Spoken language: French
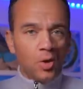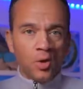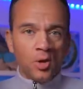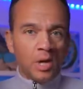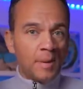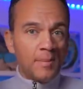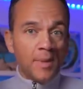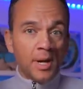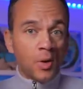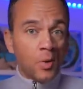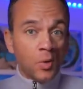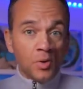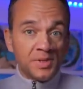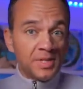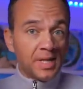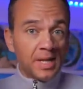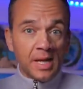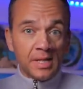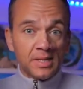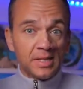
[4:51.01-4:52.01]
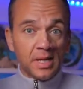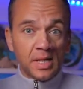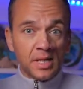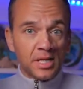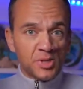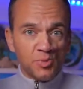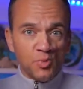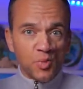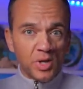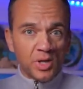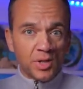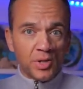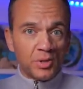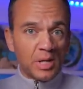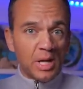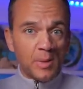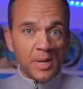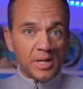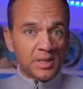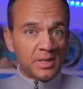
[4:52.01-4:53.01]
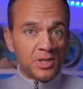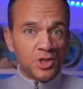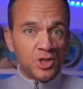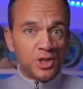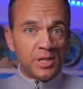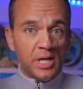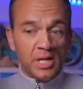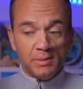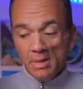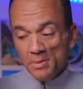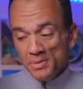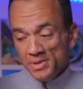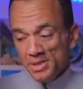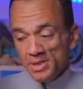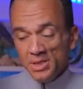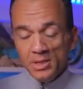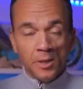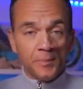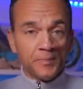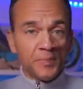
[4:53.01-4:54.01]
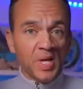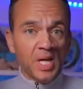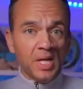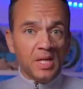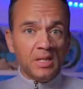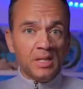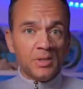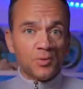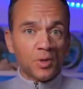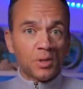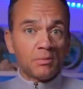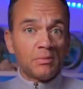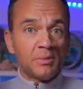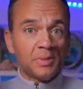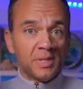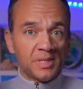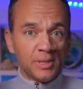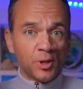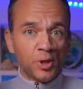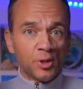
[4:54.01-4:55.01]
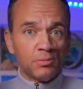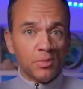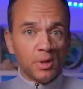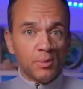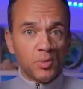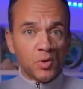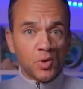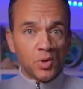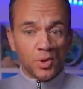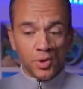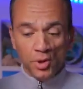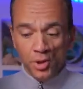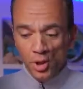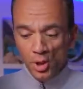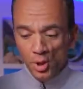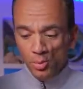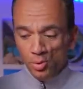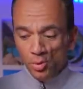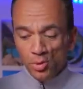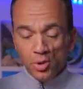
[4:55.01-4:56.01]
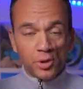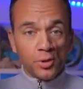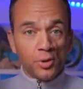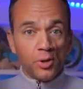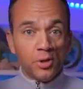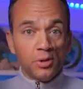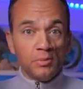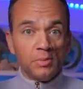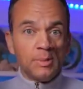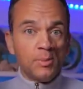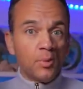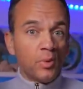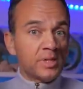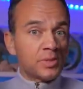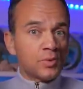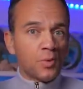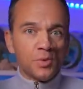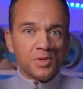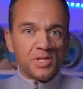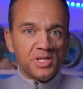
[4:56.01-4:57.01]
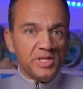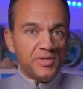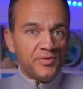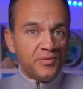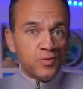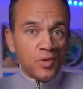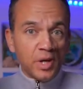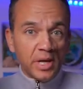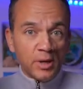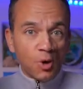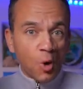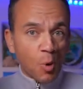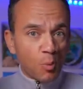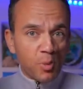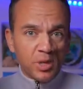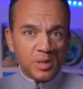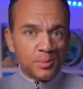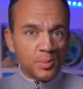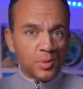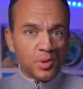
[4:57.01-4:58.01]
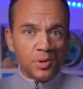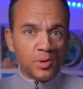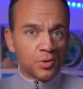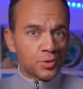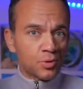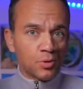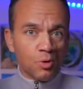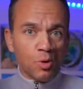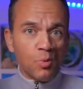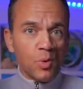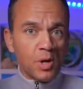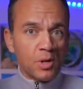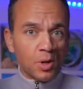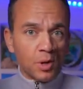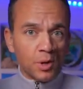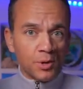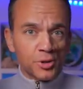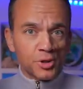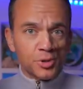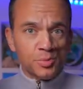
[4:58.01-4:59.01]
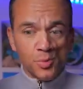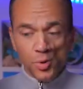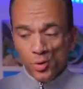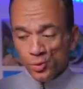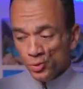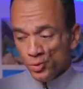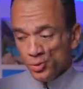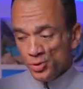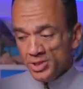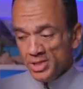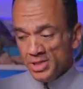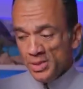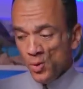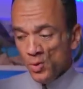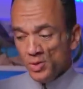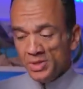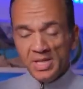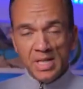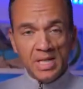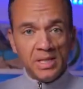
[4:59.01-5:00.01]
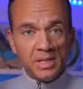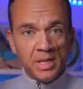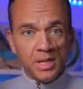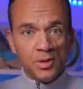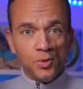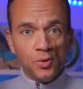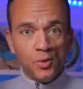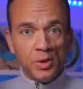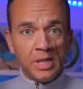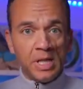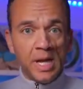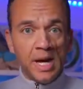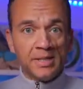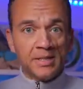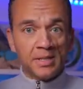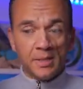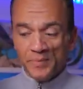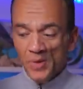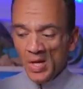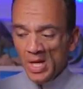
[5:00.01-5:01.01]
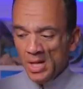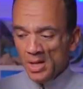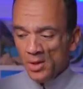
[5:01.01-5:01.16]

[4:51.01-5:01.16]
Euh, la marque hôtel intéresse moins que la marque DJI, même si euh, ils ont quand même des arguments pour, euh, pour leur drone. Mais bon, ils ont aussi foiré complètement, hein, selon moi, leur lancement de ces hôtels Nano et Light. Hein.